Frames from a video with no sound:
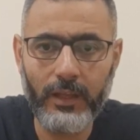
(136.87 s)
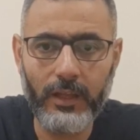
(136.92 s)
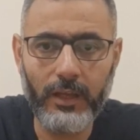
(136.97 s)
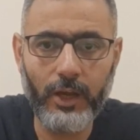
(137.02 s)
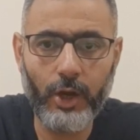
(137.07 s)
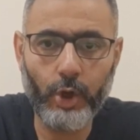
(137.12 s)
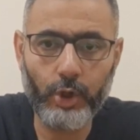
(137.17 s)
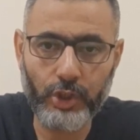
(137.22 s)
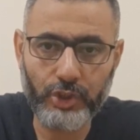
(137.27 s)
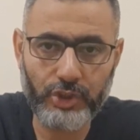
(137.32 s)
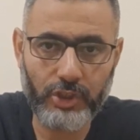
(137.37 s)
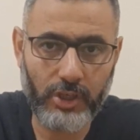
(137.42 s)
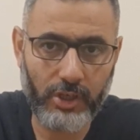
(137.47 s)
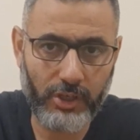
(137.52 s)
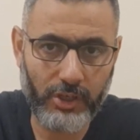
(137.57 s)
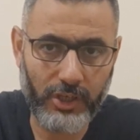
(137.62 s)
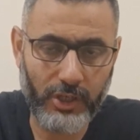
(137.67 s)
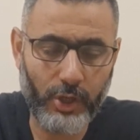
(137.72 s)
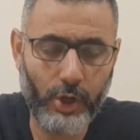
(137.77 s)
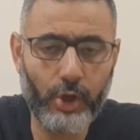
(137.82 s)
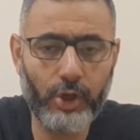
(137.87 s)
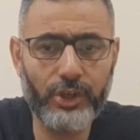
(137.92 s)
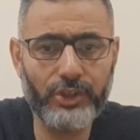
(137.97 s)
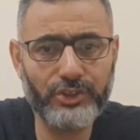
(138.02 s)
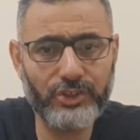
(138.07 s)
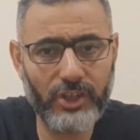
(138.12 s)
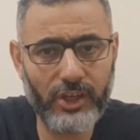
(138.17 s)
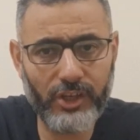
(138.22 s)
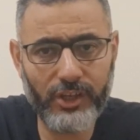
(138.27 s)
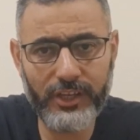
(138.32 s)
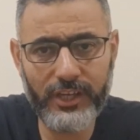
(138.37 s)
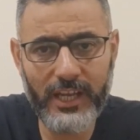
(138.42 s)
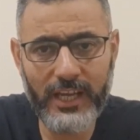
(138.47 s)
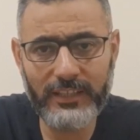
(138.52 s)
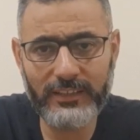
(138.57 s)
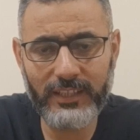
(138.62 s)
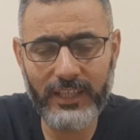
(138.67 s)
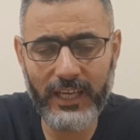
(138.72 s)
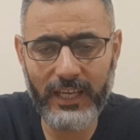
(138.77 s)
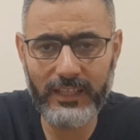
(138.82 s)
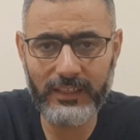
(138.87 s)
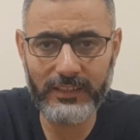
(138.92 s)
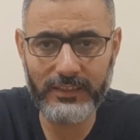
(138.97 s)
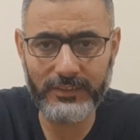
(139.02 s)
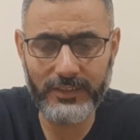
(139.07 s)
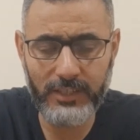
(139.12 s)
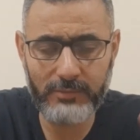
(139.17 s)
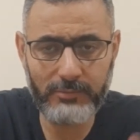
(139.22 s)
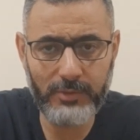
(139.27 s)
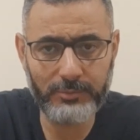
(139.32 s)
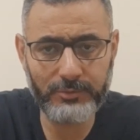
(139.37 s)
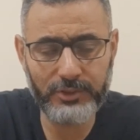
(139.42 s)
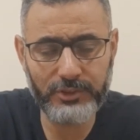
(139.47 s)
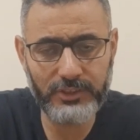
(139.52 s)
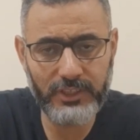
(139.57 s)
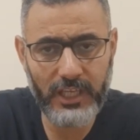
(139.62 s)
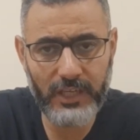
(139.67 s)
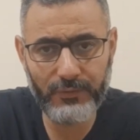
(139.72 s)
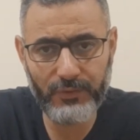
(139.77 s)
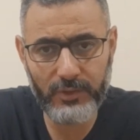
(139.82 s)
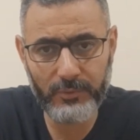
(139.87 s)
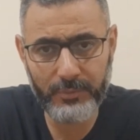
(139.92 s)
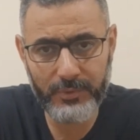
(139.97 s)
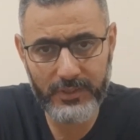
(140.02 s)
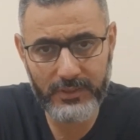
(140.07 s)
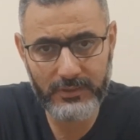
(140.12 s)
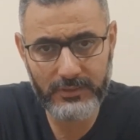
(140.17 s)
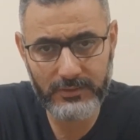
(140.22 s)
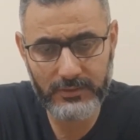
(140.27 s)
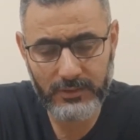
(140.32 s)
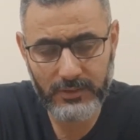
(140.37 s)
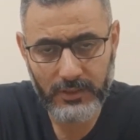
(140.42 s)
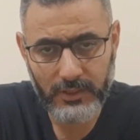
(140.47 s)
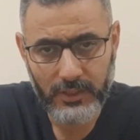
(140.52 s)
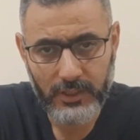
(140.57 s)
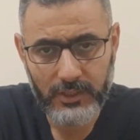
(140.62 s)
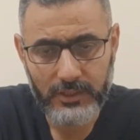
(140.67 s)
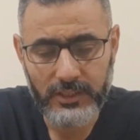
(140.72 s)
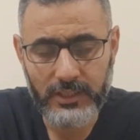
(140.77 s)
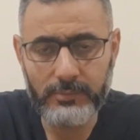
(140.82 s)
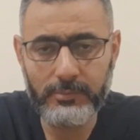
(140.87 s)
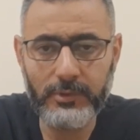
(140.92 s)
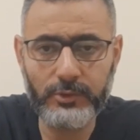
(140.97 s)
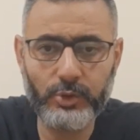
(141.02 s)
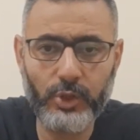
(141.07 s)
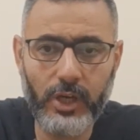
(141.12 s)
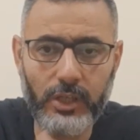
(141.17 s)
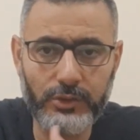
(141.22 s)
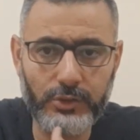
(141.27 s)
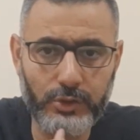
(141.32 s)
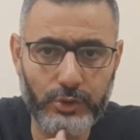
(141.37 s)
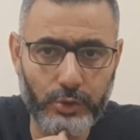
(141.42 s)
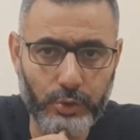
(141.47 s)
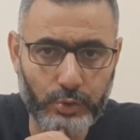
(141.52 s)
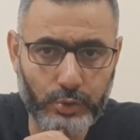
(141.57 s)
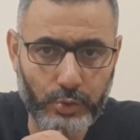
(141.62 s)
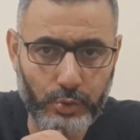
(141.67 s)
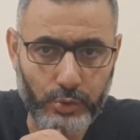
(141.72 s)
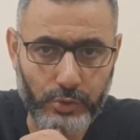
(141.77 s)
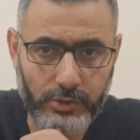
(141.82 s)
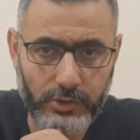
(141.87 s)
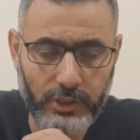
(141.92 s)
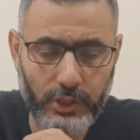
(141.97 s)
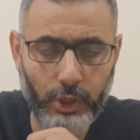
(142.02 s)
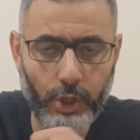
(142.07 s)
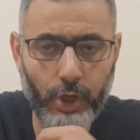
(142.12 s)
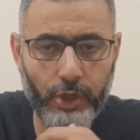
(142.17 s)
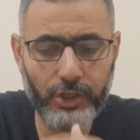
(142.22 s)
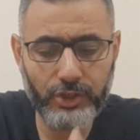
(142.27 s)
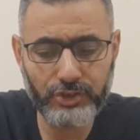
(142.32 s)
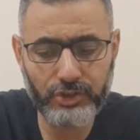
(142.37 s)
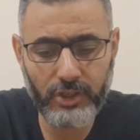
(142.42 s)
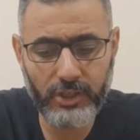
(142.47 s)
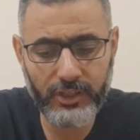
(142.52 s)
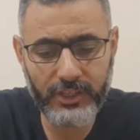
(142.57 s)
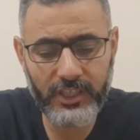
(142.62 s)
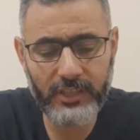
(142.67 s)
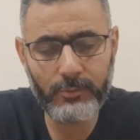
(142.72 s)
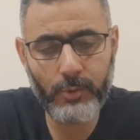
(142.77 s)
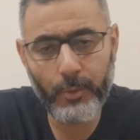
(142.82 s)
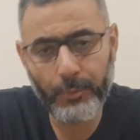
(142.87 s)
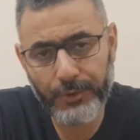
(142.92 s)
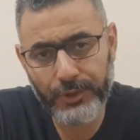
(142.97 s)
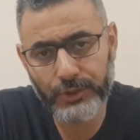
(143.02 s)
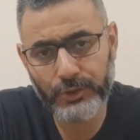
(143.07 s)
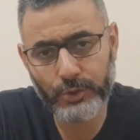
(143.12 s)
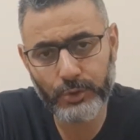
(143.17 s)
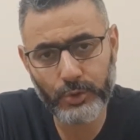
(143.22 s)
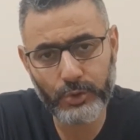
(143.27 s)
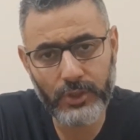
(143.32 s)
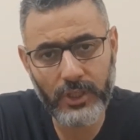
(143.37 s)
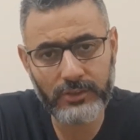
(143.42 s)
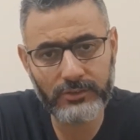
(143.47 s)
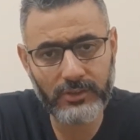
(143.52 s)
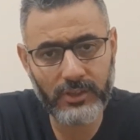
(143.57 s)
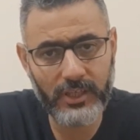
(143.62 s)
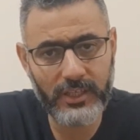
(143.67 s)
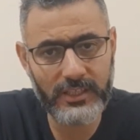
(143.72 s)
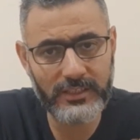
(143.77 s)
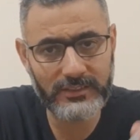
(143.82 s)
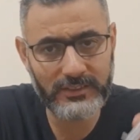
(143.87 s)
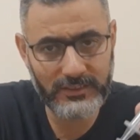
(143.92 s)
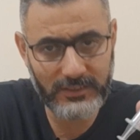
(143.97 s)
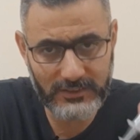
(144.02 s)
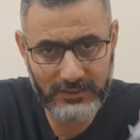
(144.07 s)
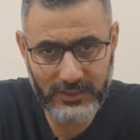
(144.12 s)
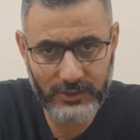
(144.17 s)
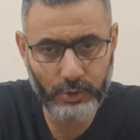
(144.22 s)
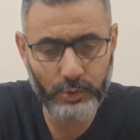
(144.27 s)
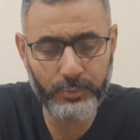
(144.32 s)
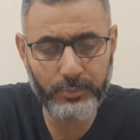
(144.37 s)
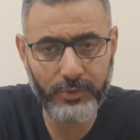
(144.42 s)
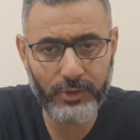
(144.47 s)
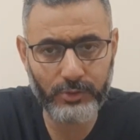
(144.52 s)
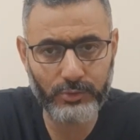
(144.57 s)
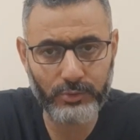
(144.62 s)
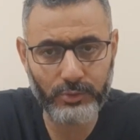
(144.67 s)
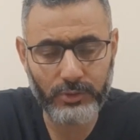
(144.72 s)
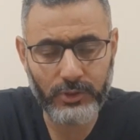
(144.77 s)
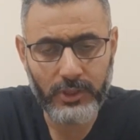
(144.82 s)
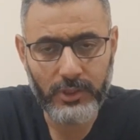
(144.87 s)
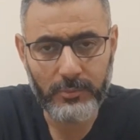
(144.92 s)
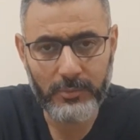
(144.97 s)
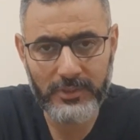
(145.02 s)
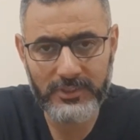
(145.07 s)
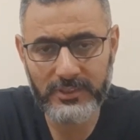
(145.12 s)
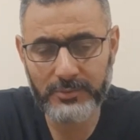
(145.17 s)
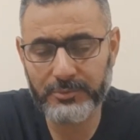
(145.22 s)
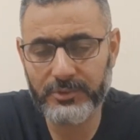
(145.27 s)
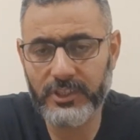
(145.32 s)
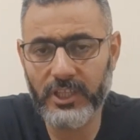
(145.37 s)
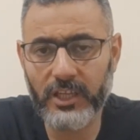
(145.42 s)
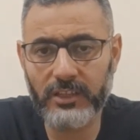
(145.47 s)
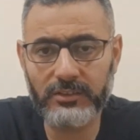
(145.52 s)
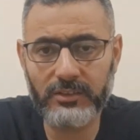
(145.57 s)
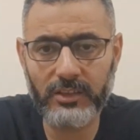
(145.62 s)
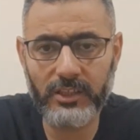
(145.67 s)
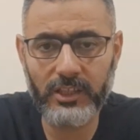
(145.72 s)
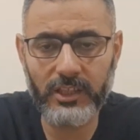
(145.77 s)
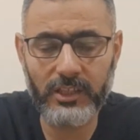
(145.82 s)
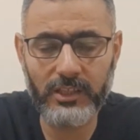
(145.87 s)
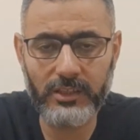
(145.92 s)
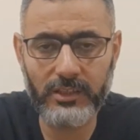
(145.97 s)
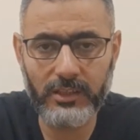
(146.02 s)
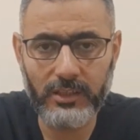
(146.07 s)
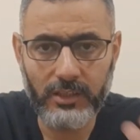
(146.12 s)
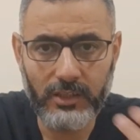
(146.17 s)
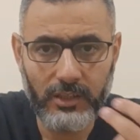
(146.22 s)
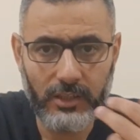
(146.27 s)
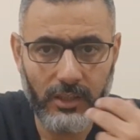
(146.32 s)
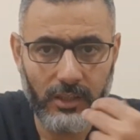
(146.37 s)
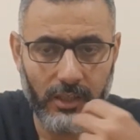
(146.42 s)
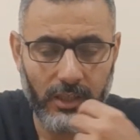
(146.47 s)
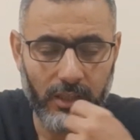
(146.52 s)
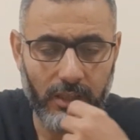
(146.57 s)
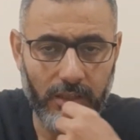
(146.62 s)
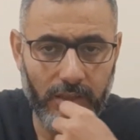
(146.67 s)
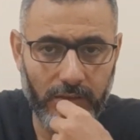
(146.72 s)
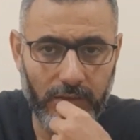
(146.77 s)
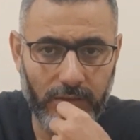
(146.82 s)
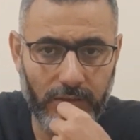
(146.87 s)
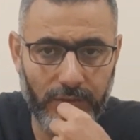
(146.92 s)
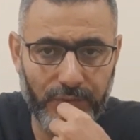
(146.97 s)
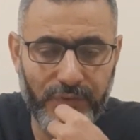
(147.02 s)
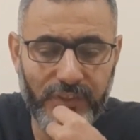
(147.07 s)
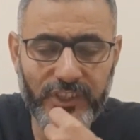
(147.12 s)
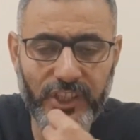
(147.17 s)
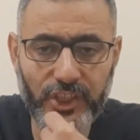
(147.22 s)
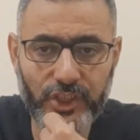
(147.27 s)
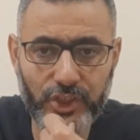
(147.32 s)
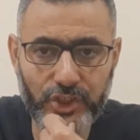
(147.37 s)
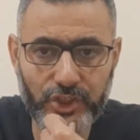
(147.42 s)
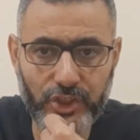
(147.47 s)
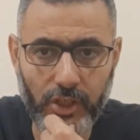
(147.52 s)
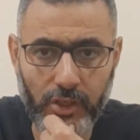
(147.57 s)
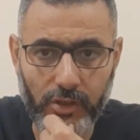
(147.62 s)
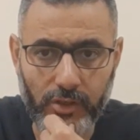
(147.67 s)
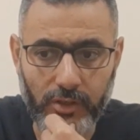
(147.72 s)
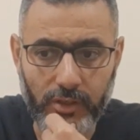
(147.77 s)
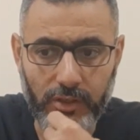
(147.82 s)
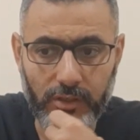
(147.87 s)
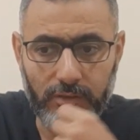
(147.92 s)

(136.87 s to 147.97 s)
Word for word: حقنه شرجيه الحقنه الشرجيه عندك حلين يا اما بتديها في البيت يا اما تروح عند الدكتور الحقنه الشرجيه ممكن تكون عن طريق زيت الزيتون برضو بس بتيجي عن طريق ايه آه، فتحه الشرج